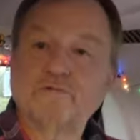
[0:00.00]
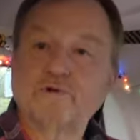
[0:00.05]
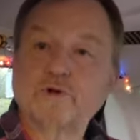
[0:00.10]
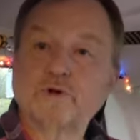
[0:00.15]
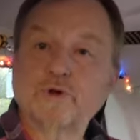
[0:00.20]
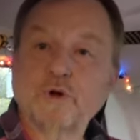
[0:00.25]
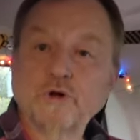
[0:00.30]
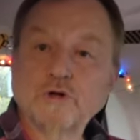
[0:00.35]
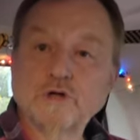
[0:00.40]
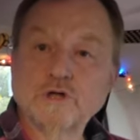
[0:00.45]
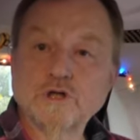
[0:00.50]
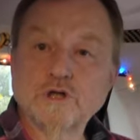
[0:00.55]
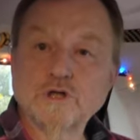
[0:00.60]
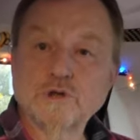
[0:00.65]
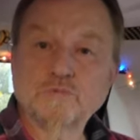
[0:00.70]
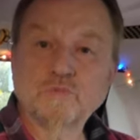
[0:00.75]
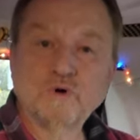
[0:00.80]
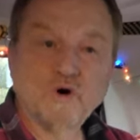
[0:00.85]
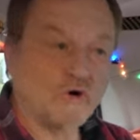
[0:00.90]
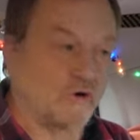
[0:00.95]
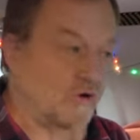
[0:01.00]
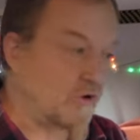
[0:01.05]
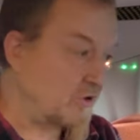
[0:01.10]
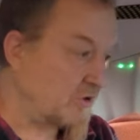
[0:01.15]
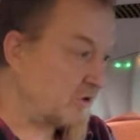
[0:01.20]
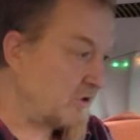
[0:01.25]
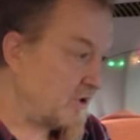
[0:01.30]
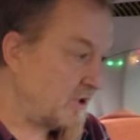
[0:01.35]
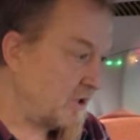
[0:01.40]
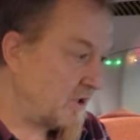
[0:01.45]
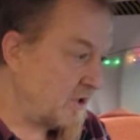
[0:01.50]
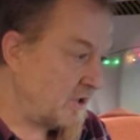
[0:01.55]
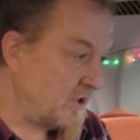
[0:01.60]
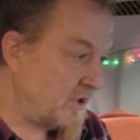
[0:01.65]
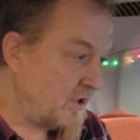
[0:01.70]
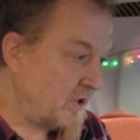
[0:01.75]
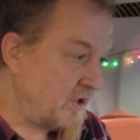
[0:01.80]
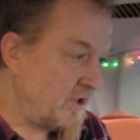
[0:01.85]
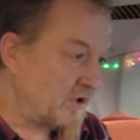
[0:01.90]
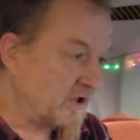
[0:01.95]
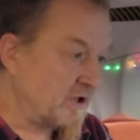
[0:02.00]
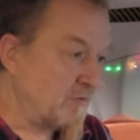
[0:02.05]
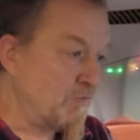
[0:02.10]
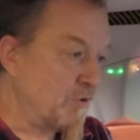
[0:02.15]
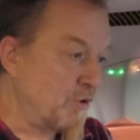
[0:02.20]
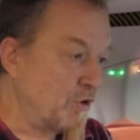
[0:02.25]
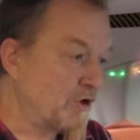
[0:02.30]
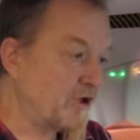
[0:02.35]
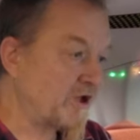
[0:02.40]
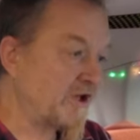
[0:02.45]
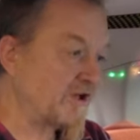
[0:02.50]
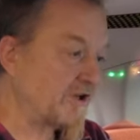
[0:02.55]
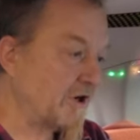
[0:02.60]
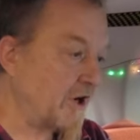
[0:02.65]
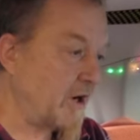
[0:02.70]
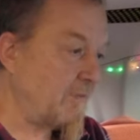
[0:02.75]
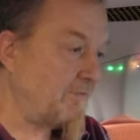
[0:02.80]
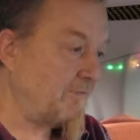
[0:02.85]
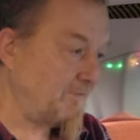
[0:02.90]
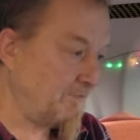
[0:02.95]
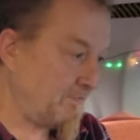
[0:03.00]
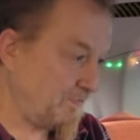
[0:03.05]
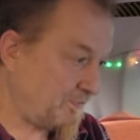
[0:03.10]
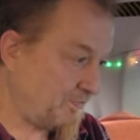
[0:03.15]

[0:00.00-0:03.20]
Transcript: wird Deutsch gesprochen, gepostet haben.